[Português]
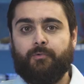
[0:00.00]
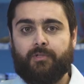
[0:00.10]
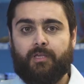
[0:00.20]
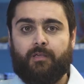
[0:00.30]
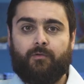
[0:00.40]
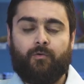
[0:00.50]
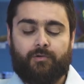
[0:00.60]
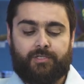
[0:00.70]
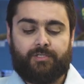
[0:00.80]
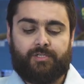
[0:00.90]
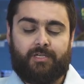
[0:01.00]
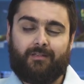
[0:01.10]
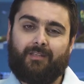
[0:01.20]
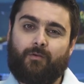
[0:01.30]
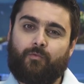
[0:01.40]
porque hoje em
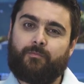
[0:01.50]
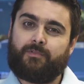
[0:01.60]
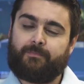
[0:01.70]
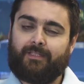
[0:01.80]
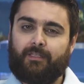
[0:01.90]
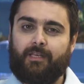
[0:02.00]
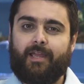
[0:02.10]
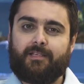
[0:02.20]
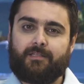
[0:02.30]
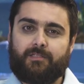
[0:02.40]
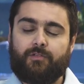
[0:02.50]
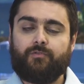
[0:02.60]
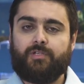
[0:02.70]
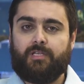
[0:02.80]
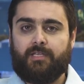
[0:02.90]
dia tem alguns materiais que a gente
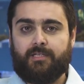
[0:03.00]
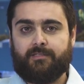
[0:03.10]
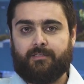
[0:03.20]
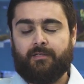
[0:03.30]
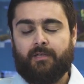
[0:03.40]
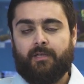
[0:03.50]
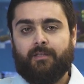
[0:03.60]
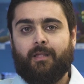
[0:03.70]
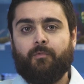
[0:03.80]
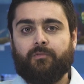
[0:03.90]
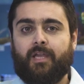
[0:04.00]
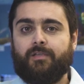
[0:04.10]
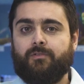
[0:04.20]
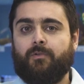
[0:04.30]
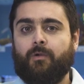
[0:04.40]
utiliza na
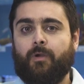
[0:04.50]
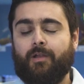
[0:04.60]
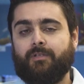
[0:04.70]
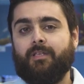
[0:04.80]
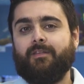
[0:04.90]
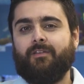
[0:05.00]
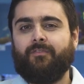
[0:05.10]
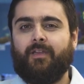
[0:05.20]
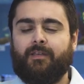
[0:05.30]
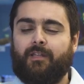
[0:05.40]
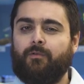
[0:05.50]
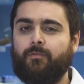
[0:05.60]
montagem do aquário que interferem na